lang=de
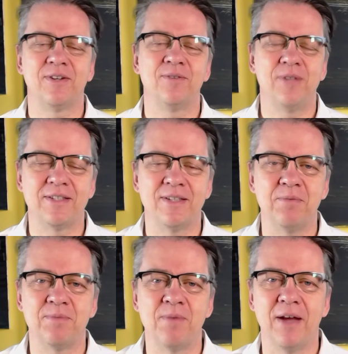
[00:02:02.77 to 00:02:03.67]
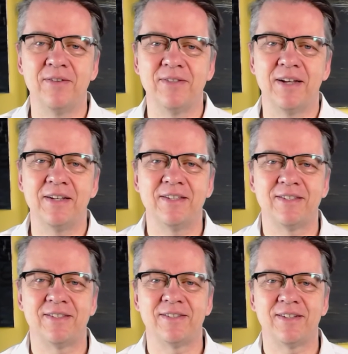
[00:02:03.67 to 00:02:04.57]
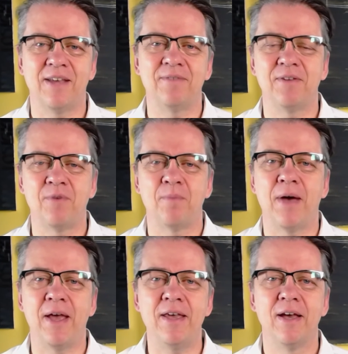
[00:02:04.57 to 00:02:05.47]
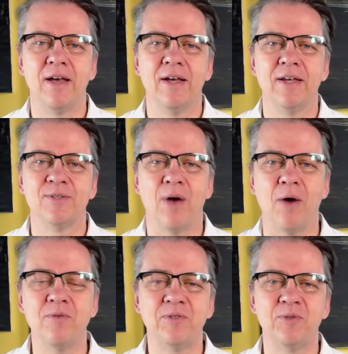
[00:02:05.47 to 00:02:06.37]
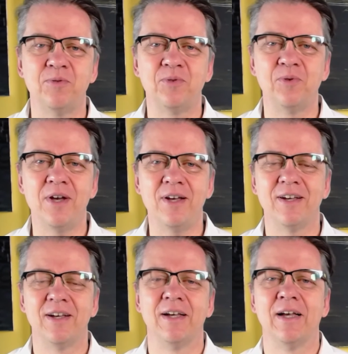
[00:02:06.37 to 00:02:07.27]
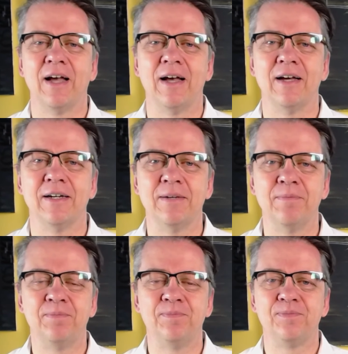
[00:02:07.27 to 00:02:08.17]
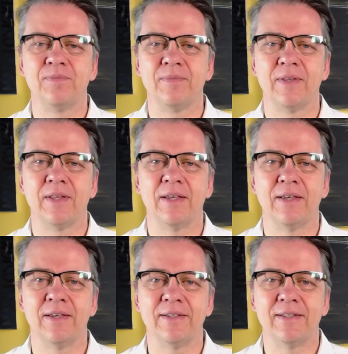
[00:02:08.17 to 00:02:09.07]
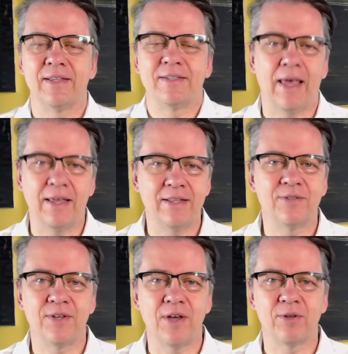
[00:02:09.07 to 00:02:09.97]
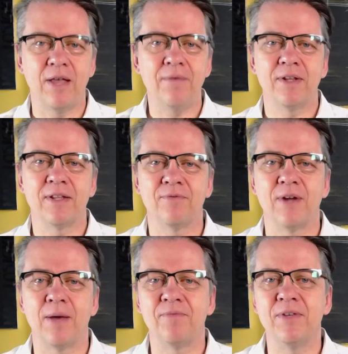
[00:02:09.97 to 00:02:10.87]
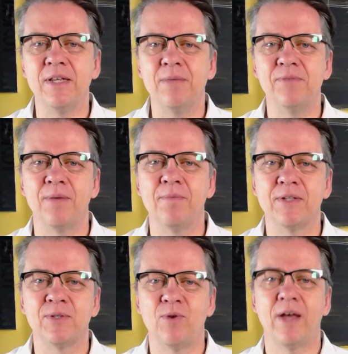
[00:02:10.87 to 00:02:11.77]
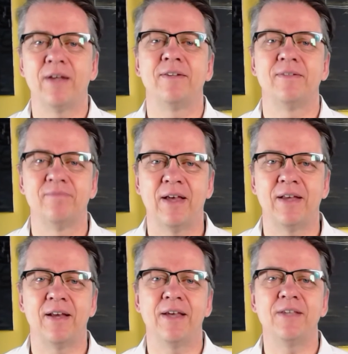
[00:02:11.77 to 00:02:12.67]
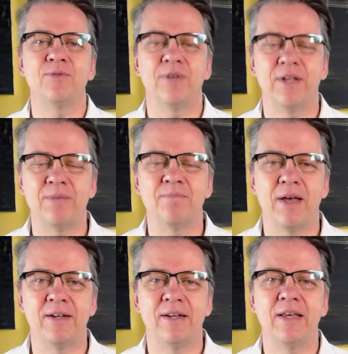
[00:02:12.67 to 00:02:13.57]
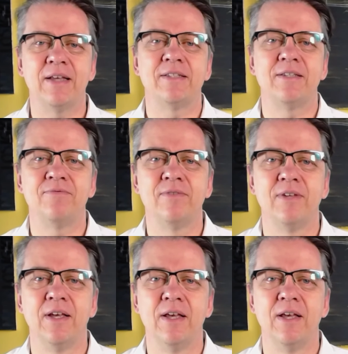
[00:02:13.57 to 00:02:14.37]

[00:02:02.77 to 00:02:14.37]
gut, jetzt nehme ich es mal an und dann ist es gleich wieder vorbei, so Augen zu und durch. Ähm, das hängt natürlich auch da wieder davon ab, wie nimmt jemand so ein, ein Eis oder eben einen negativen